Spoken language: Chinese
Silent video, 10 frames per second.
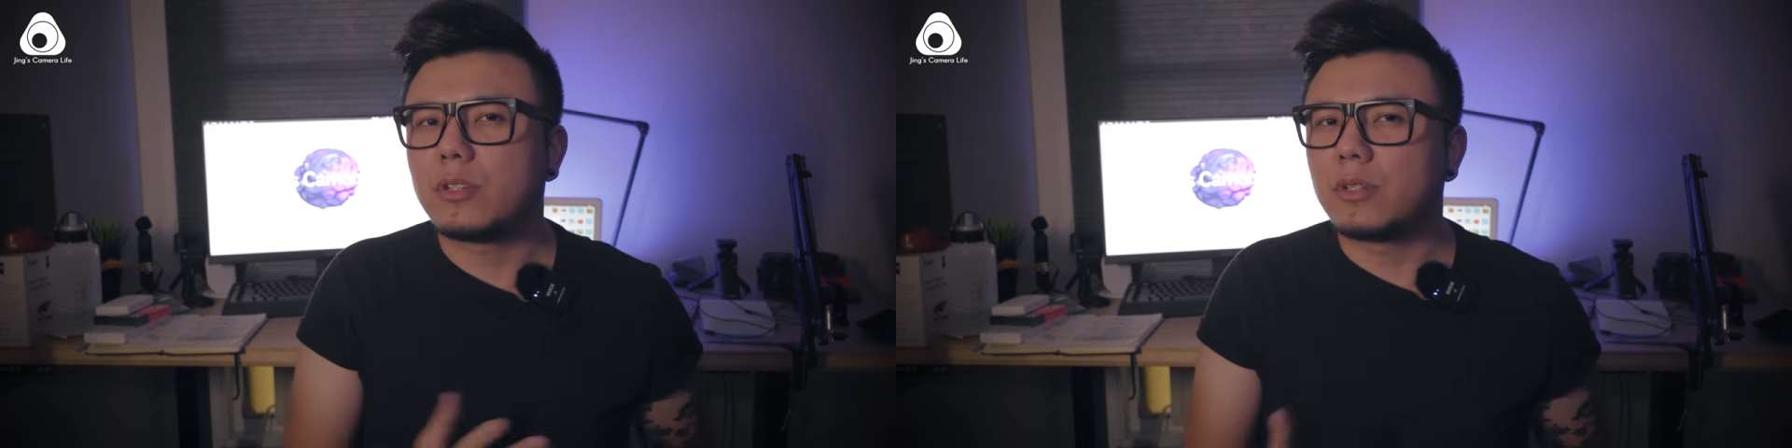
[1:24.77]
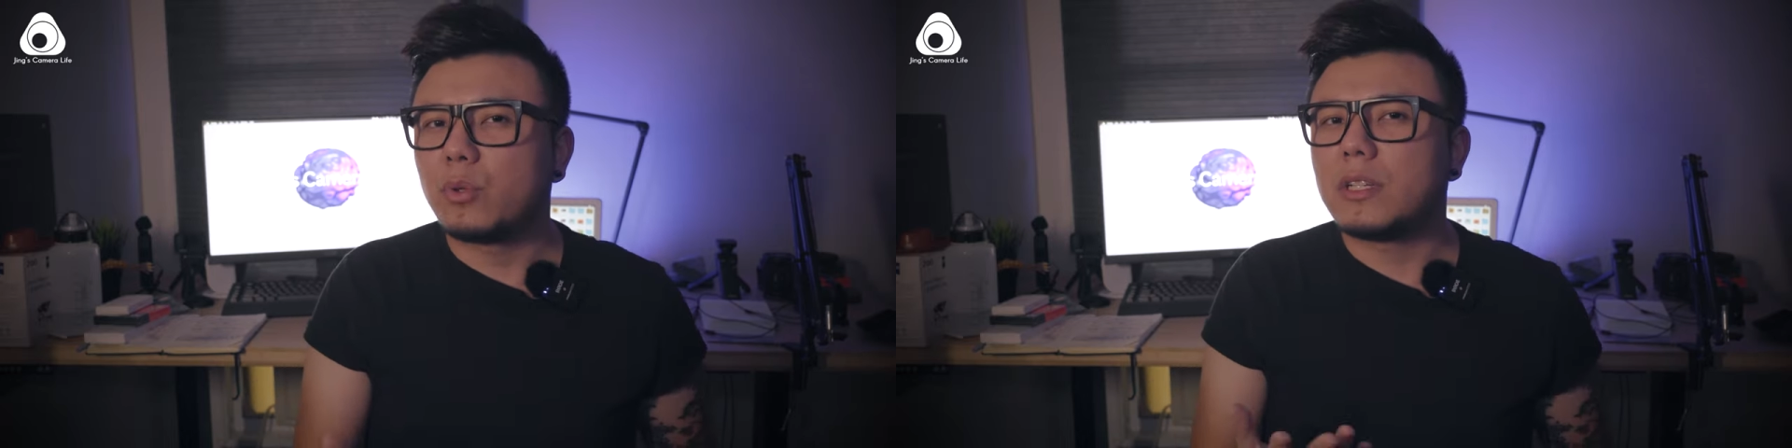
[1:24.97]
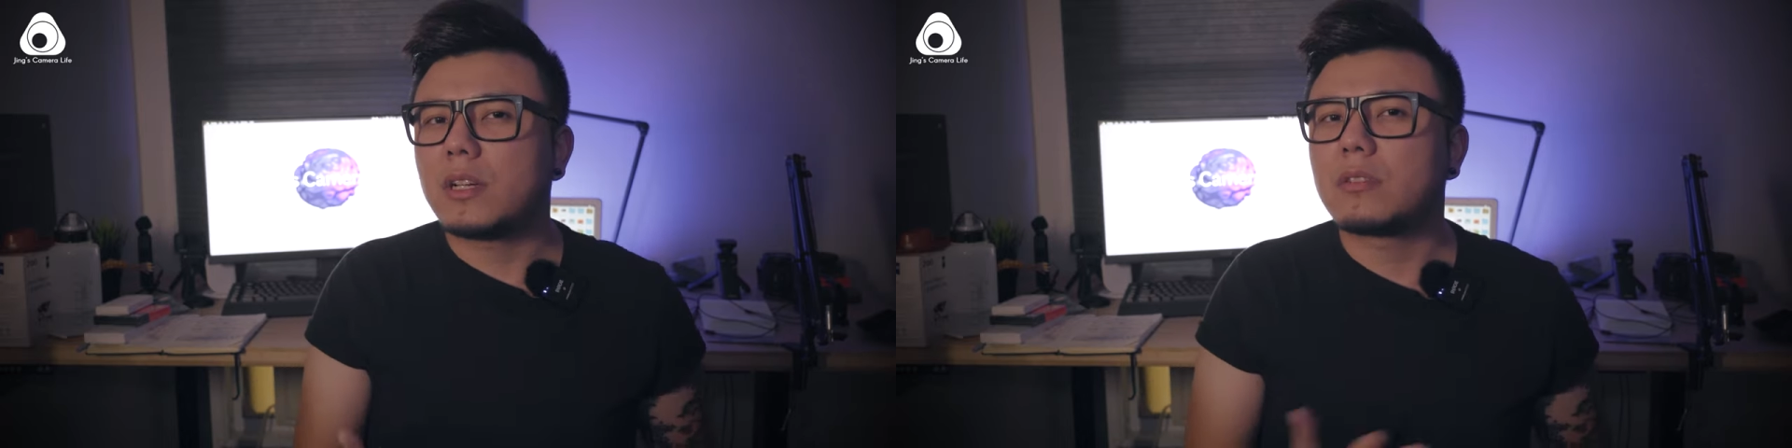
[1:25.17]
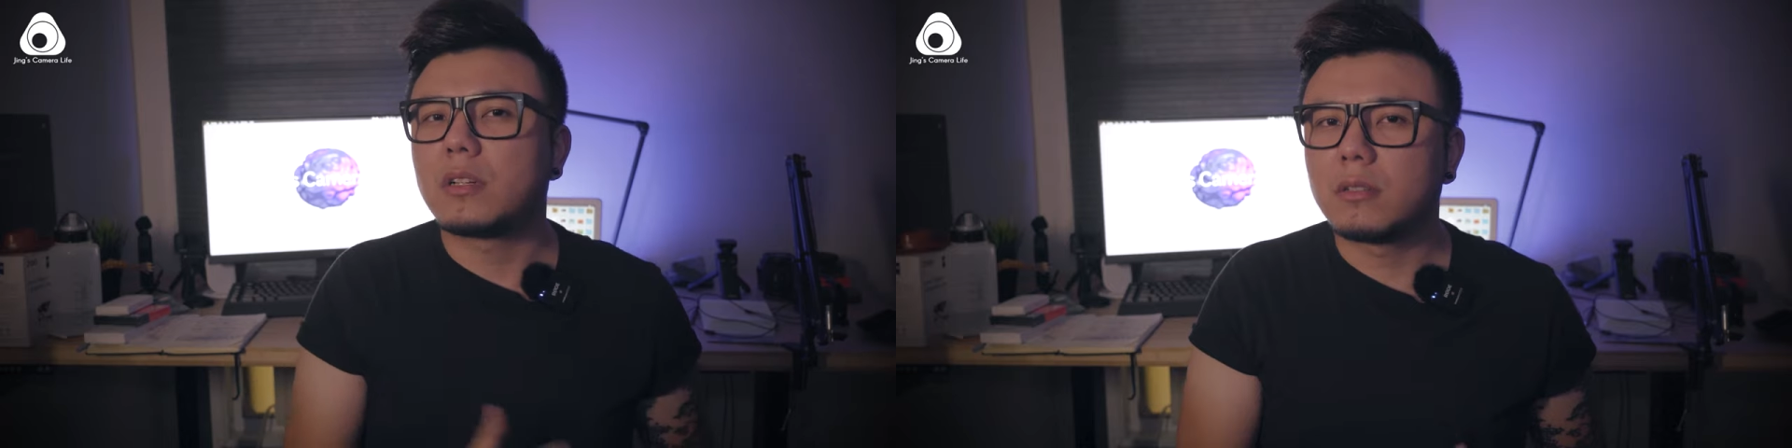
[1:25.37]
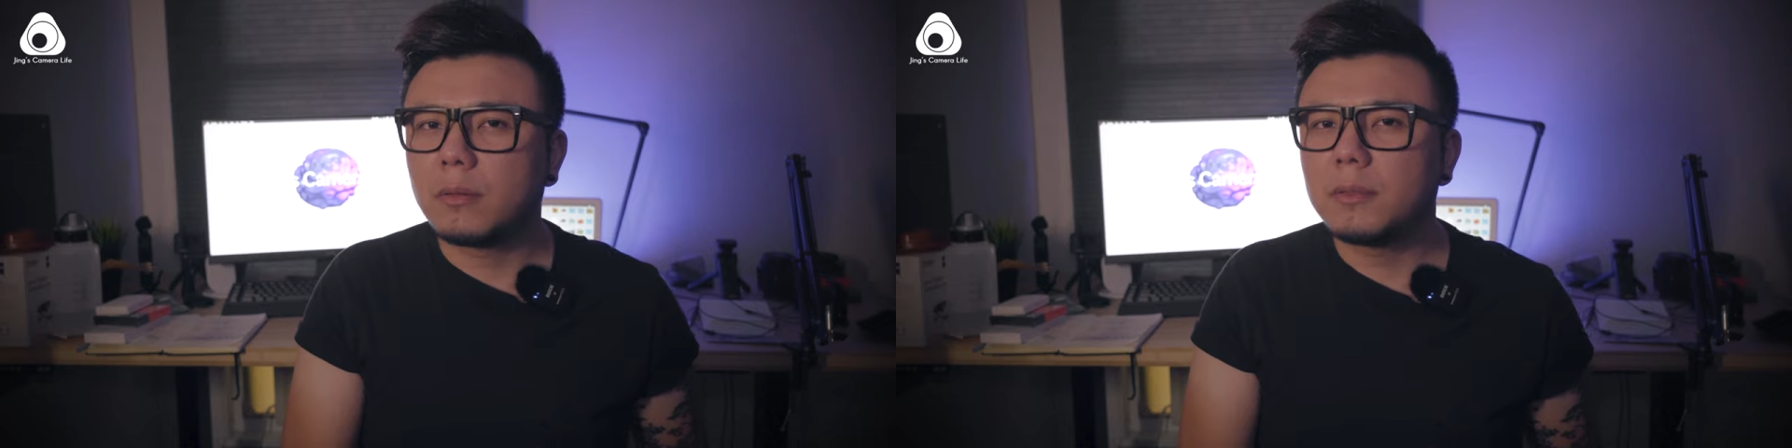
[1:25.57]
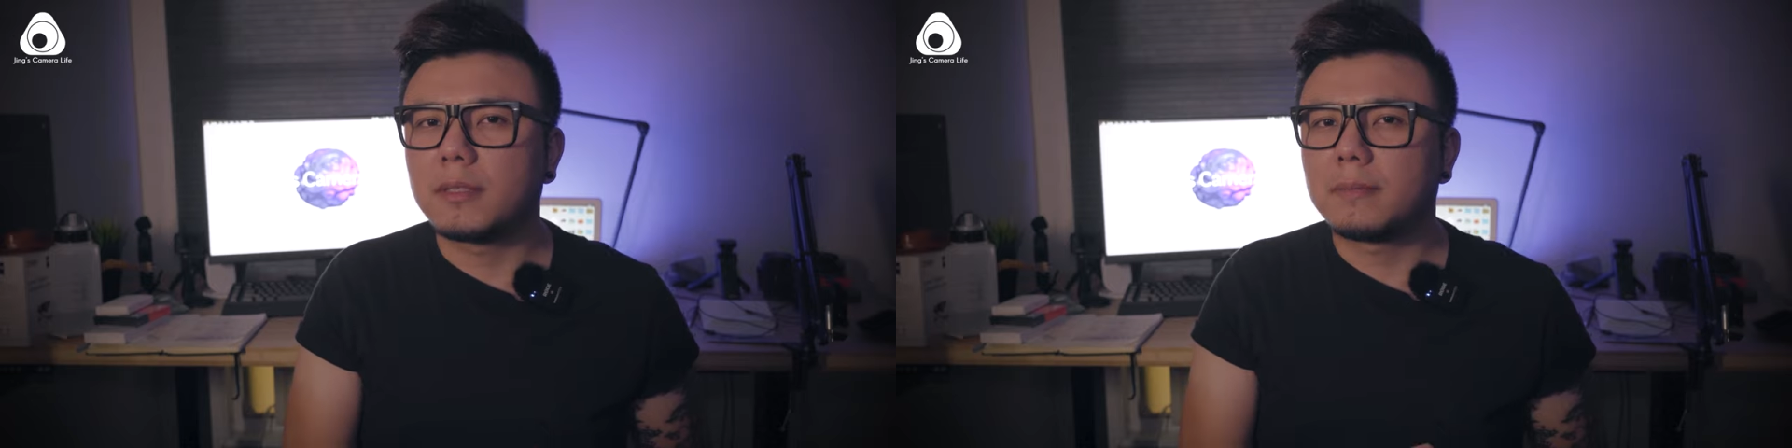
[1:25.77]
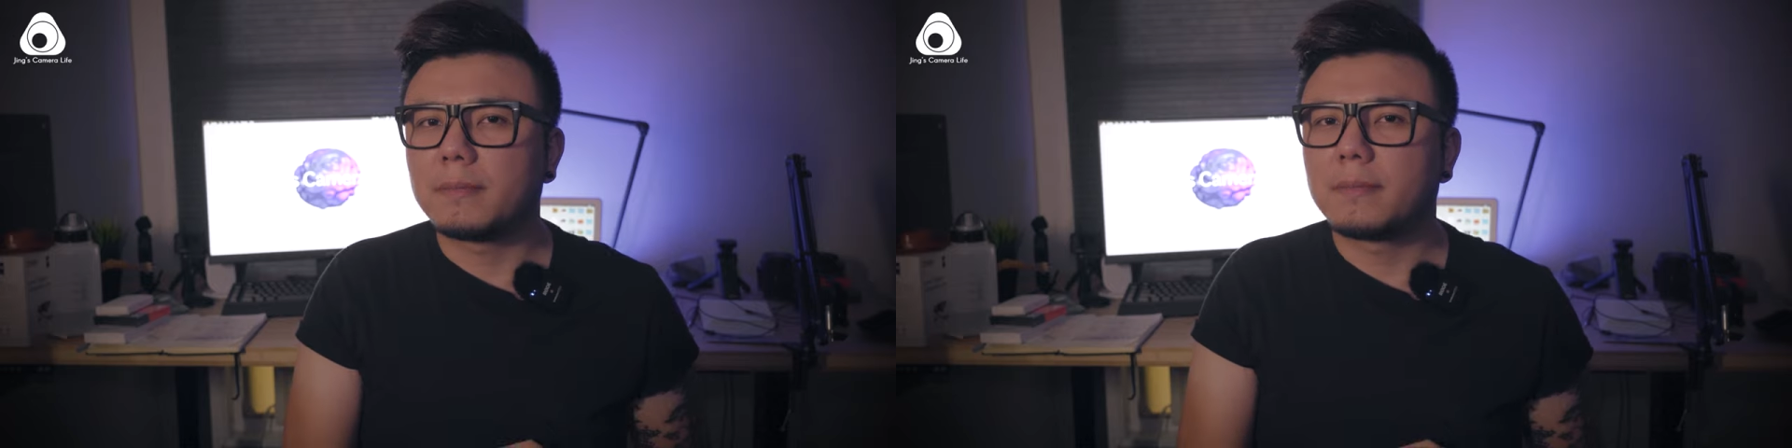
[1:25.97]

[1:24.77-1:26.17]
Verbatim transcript: 是对焦成功的，